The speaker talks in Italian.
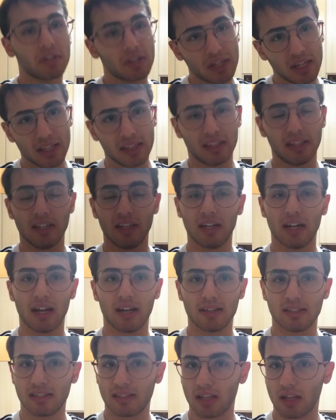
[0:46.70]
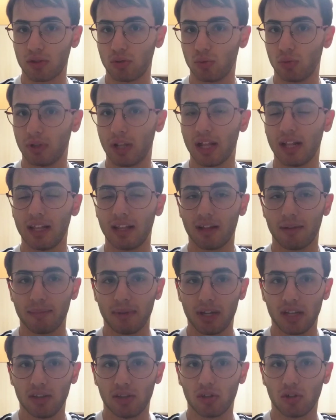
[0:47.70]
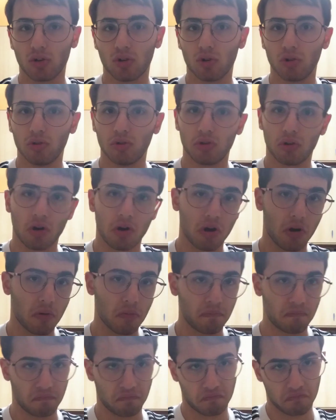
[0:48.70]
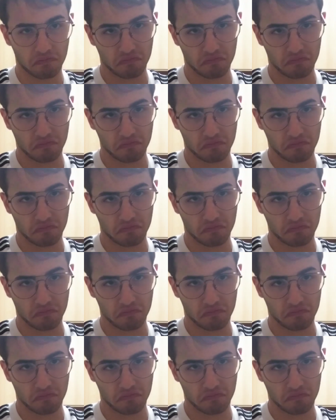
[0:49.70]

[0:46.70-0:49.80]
Che dire, è stato un allenamento contro,